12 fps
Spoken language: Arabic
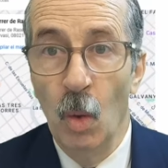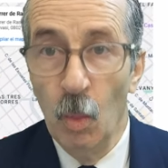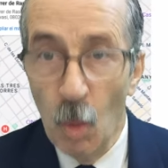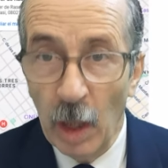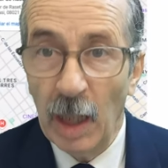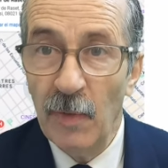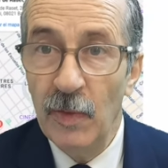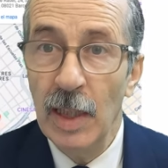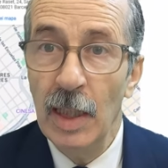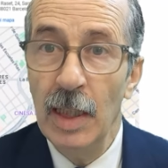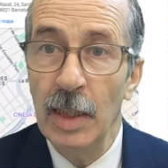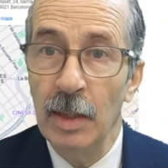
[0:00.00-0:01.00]
والموقف
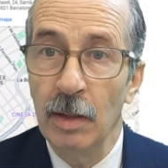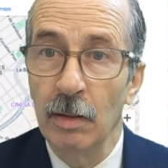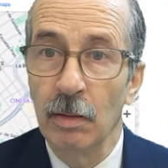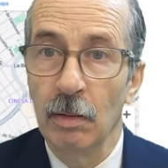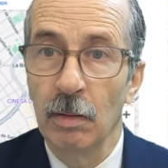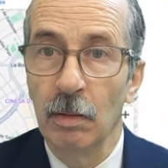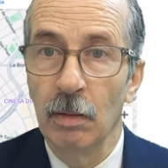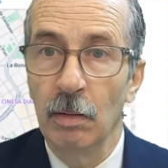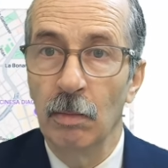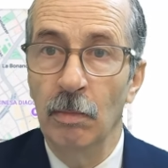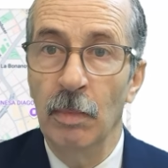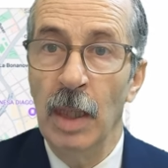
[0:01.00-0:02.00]
ديالي
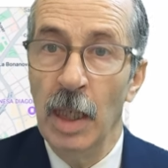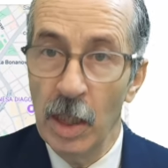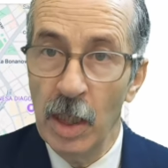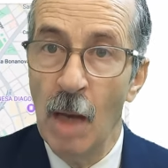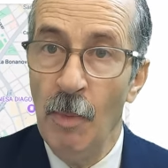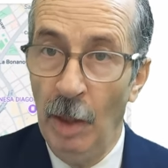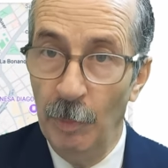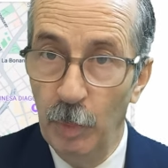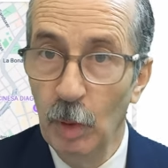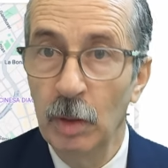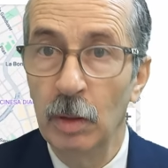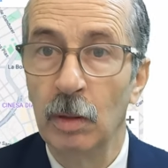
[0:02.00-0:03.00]
من هشام
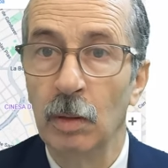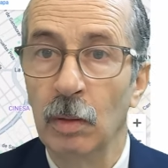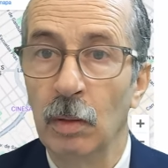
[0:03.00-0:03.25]
عبود